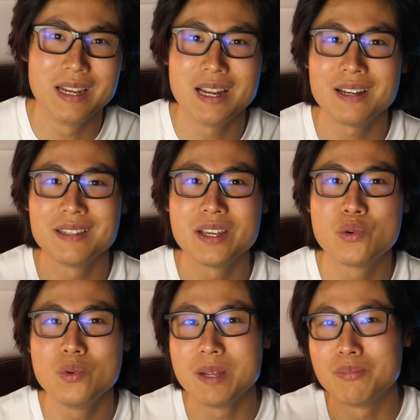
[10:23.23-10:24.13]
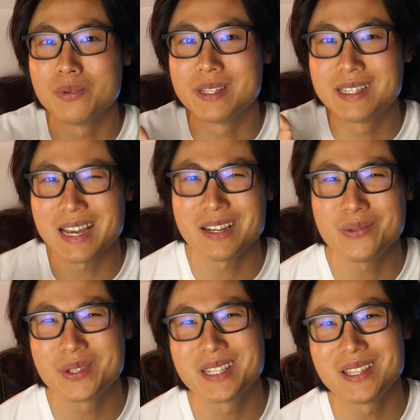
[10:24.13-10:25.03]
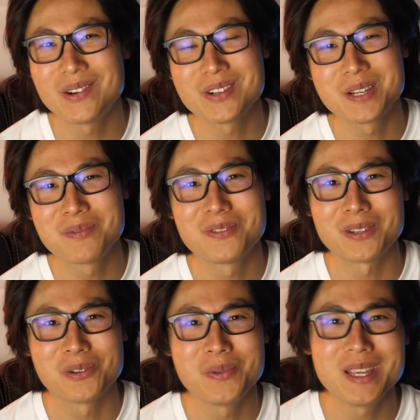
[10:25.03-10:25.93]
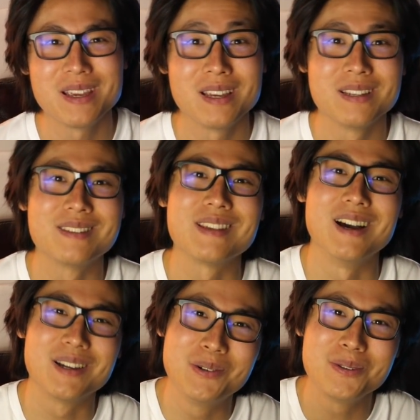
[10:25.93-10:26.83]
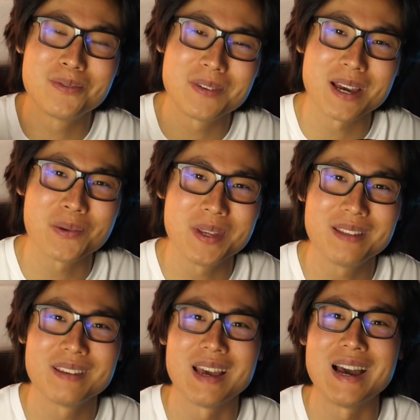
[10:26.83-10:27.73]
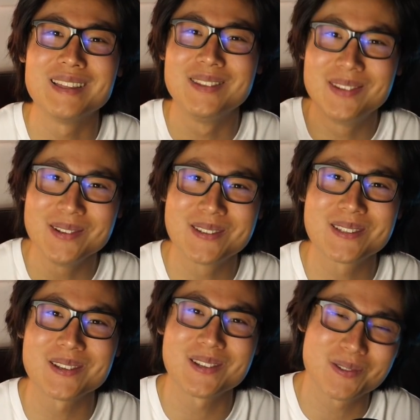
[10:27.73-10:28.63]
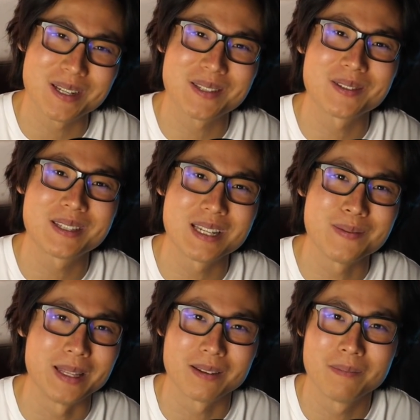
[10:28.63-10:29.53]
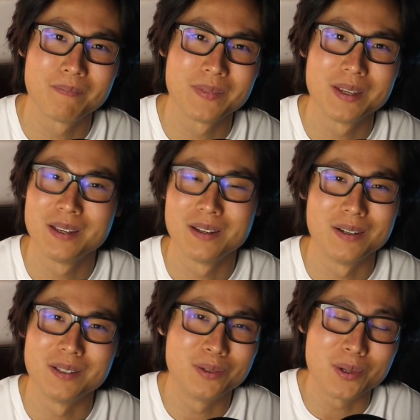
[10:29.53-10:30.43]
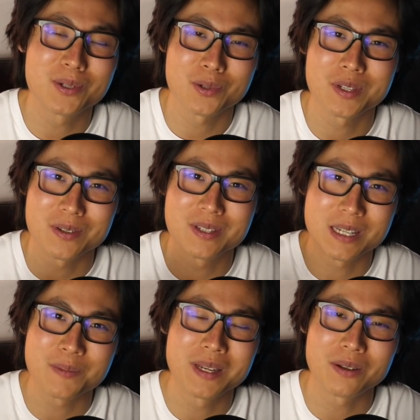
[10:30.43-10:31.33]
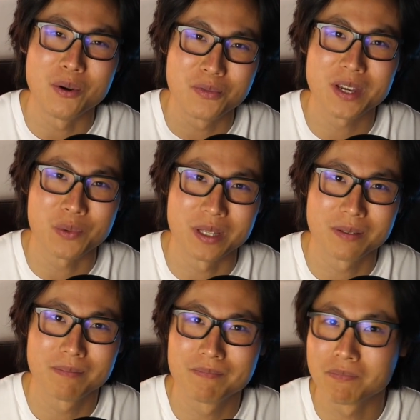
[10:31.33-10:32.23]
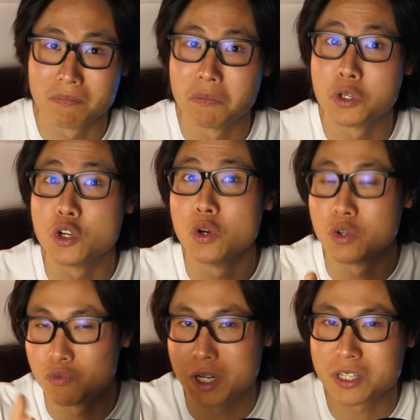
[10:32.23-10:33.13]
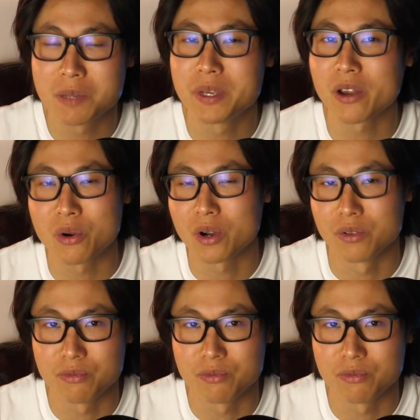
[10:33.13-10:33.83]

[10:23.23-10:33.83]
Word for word: et l'un des coups les plus hallucinants que j'ai pu voir de lui, c'est un coup de fer 8 à 276 mètres. 276 mètres au fer 8. Je, vous laisse admirer encore une